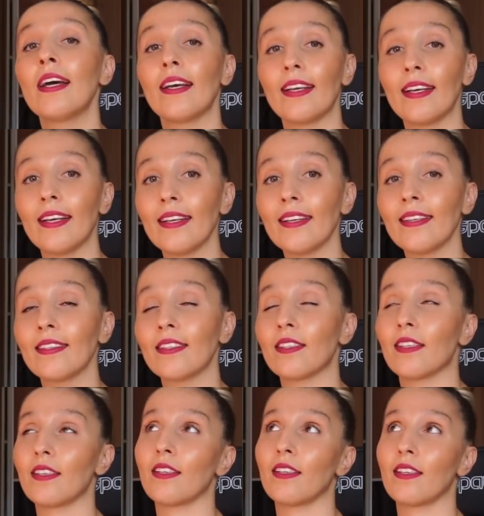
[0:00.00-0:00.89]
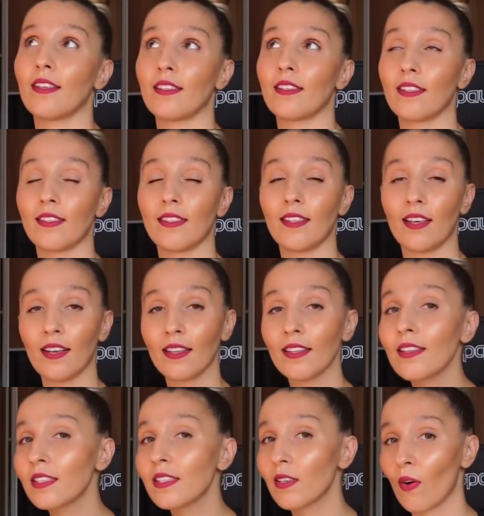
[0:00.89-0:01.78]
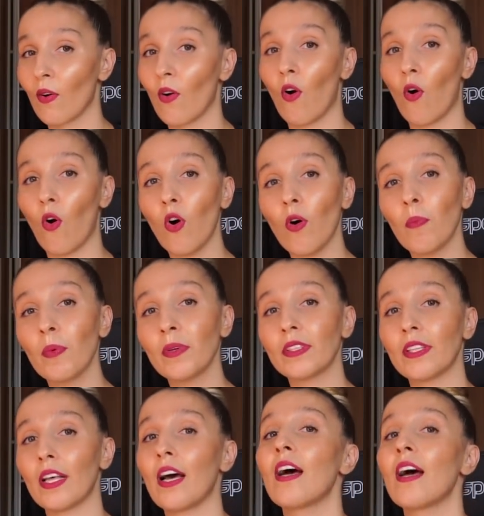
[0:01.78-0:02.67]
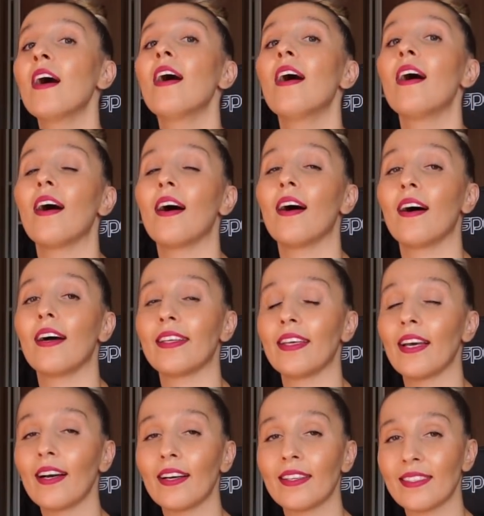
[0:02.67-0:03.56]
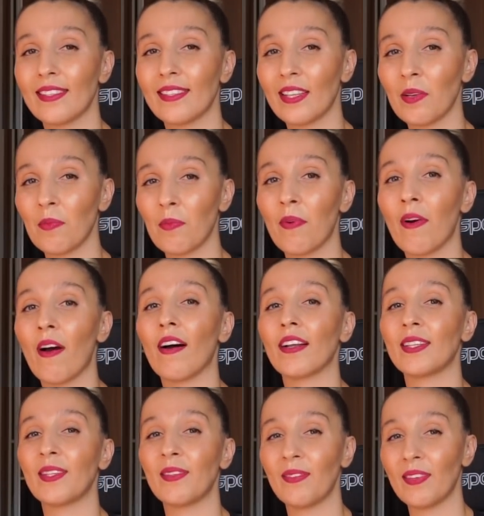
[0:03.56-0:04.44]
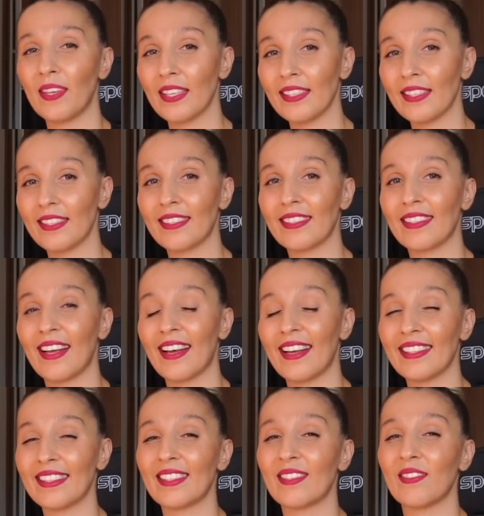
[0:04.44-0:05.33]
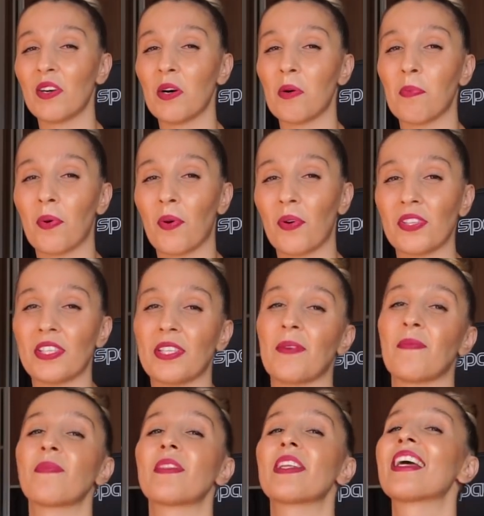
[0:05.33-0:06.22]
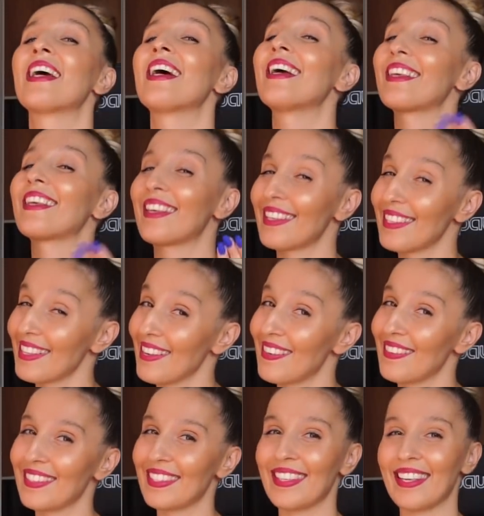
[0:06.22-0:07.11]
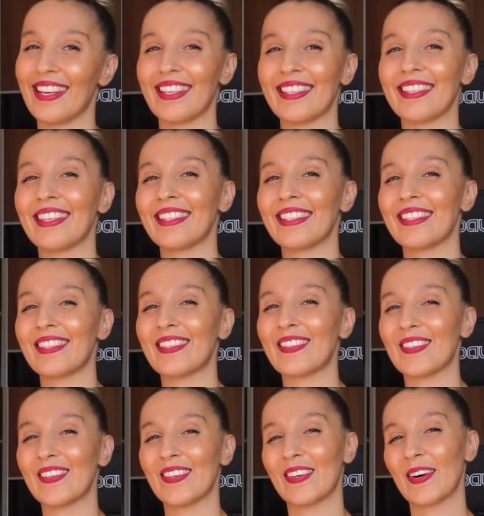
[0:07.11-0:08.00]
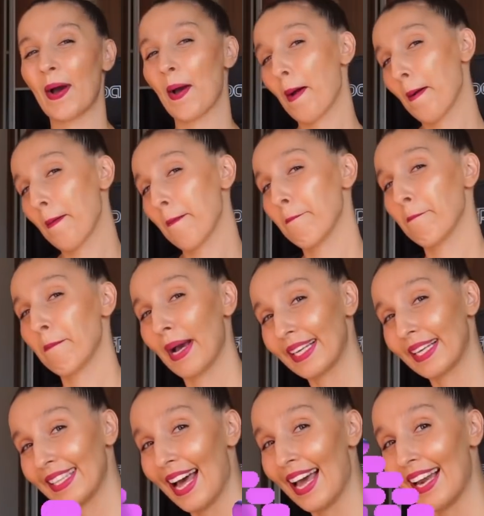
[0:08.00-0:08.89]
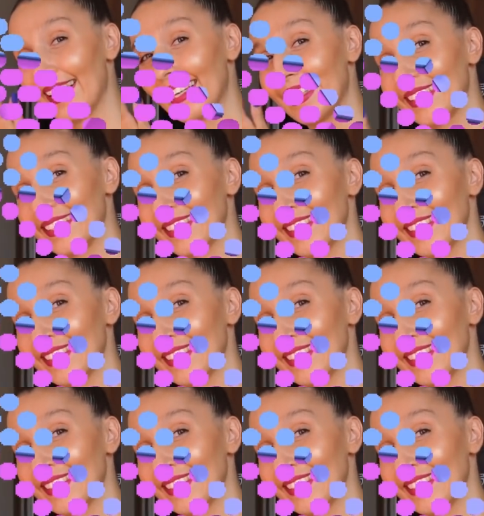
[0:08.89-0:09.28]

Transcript: И э, со стороны своего опыта э, я хотела бы ответить на эти два вопроса. Если вам интересно, то погнали!